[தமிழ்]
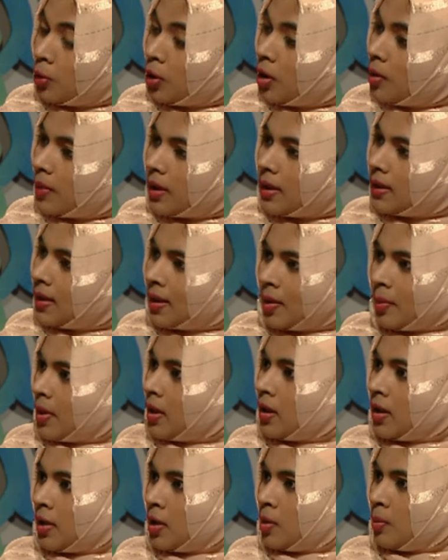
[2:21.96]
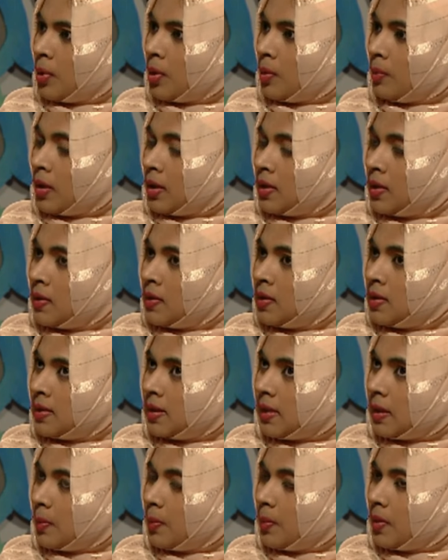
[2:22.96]
ஒரு முக்கியமான தகமையாக கருதப்படும்
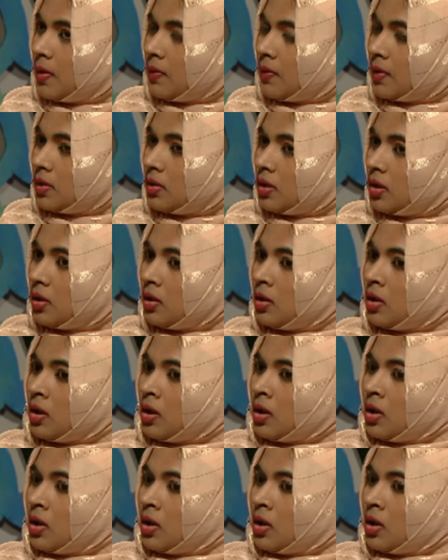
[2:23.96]
அதாவது சில பேர் வந்து